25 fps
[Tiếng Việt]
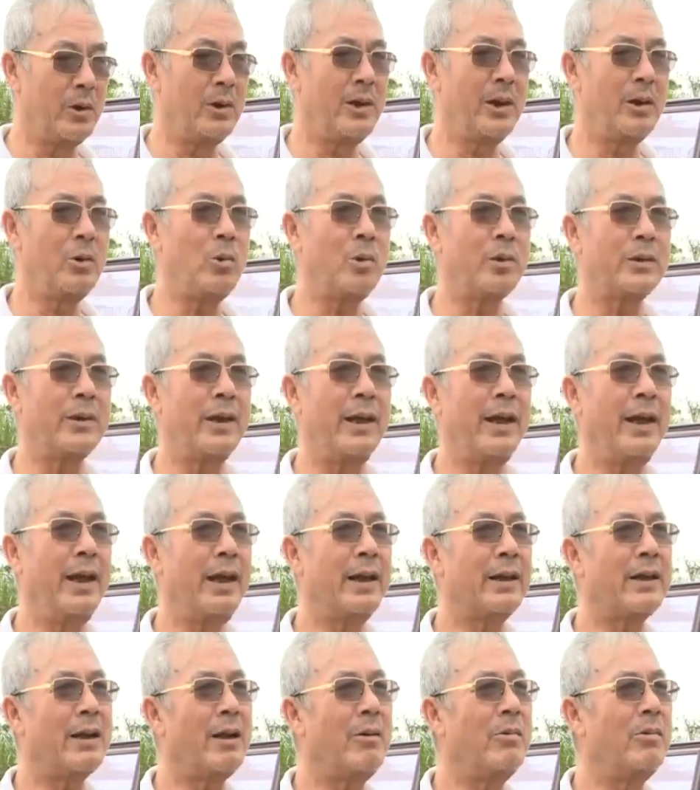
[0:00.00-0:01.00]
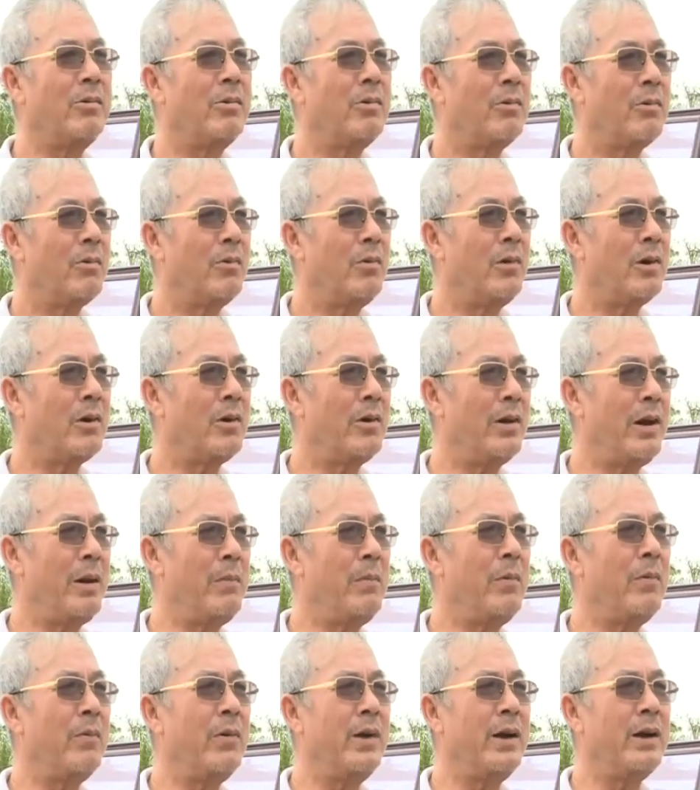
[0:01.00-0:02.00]
Tôi thì thuộc thế hệ sau của con
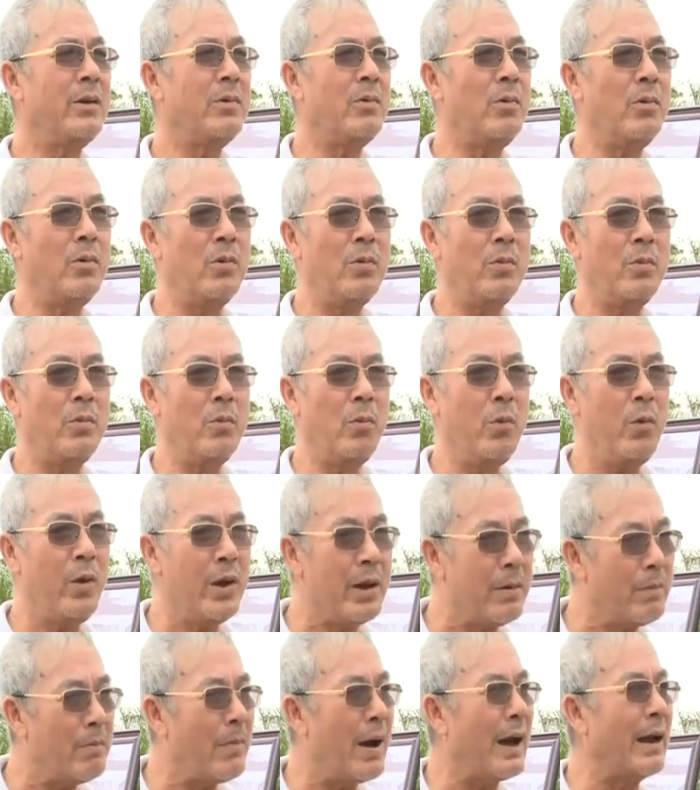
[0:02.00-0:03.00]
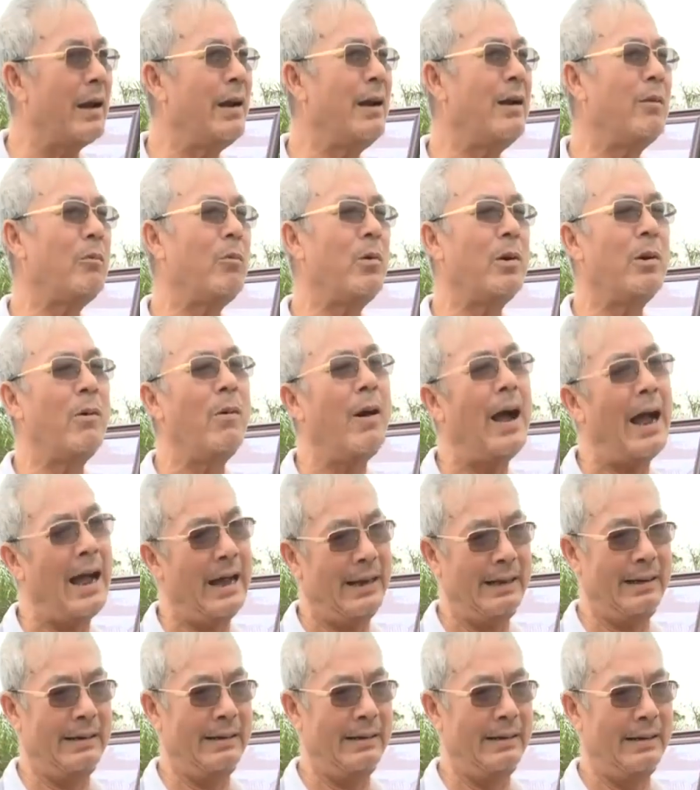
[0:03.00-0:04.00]
em Đồng Hới cũ, nguyên bản là của Đông
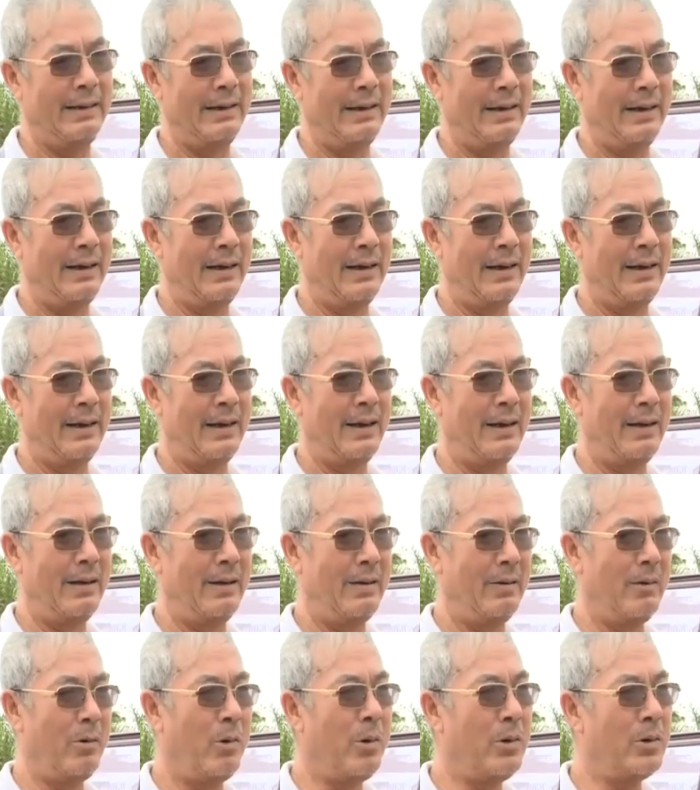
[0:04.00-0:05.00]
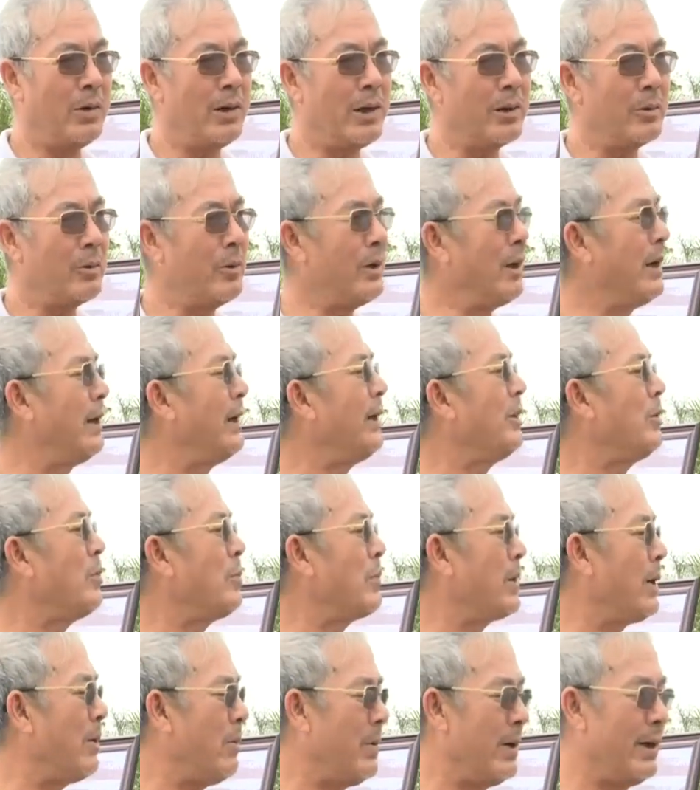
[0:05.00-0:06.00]
Hải. À, hồi trước tôi ở nước
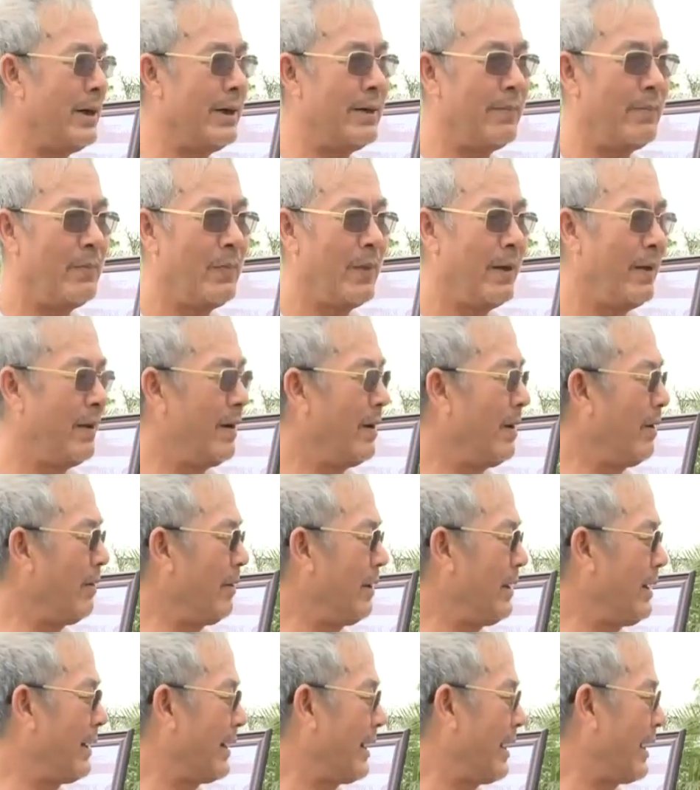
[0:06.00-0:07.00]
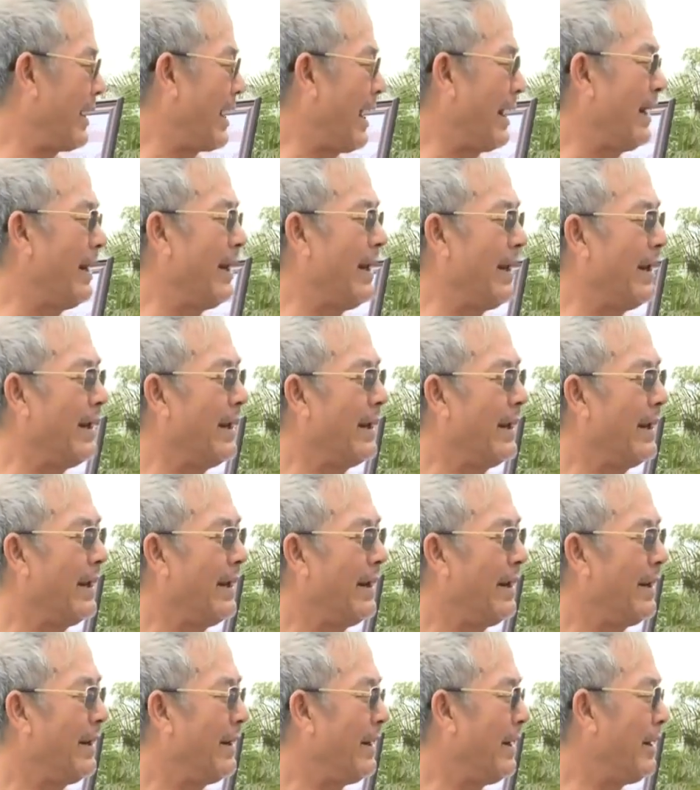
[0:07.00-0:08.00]
sông Cấu, do những cái cảnh này
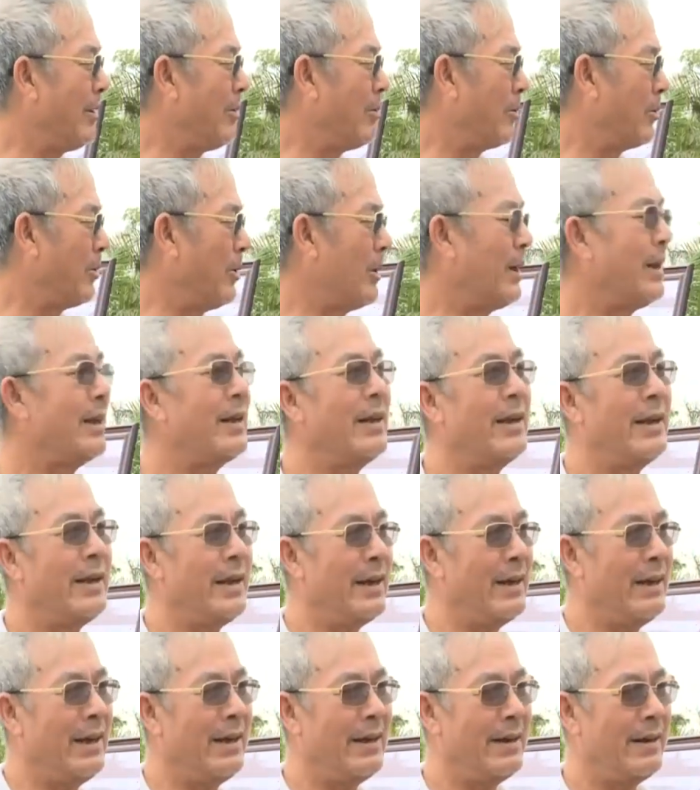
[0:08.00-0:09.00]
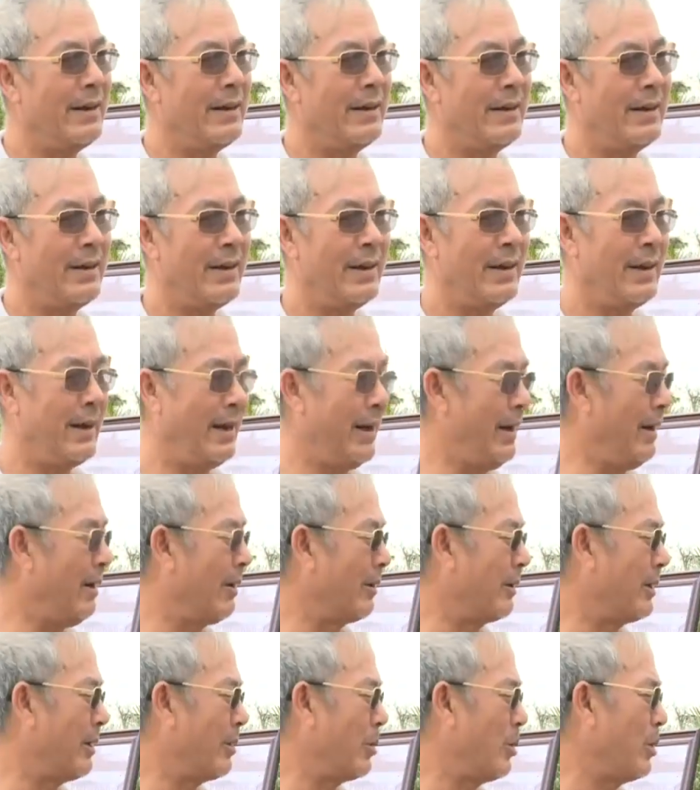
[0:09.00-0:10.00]
thì chúng tôi đã chứng kiến hết. Khi
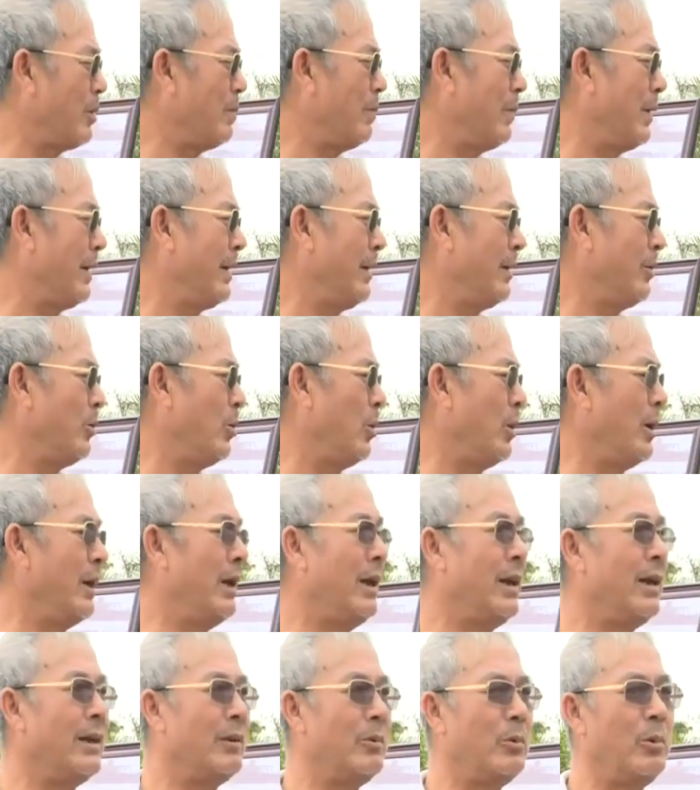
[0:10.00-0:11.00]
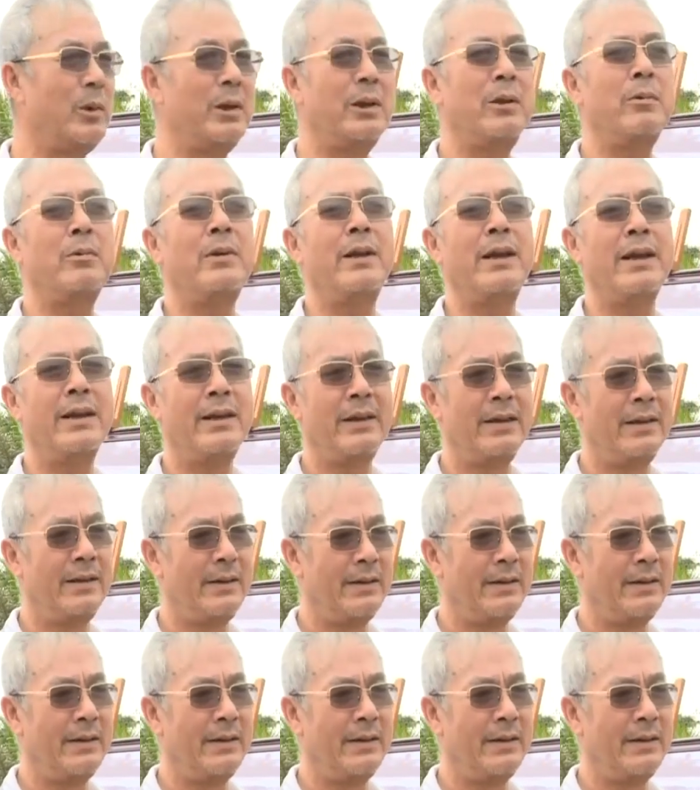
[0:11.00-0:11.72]
đó thì tôi mới tuổi là tuổi thiếu niên,